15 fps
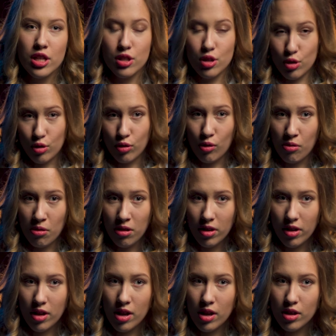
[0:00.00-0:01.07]

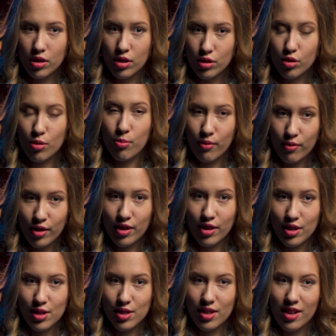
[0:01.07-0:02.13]
тяжело, чтобы
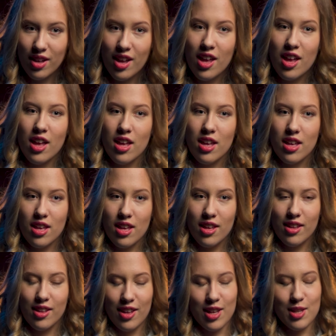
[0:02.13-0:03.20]
выиграть. И
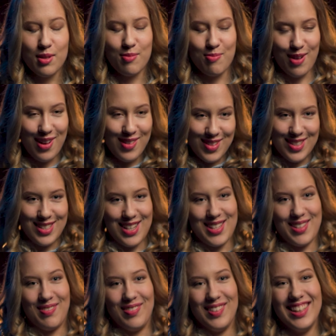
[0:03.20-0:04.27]
я справилась с
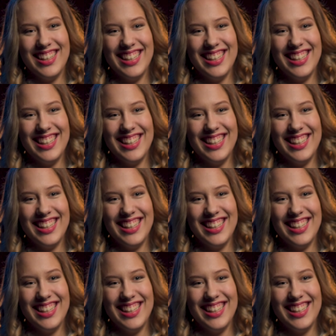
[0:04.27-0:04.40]
этим.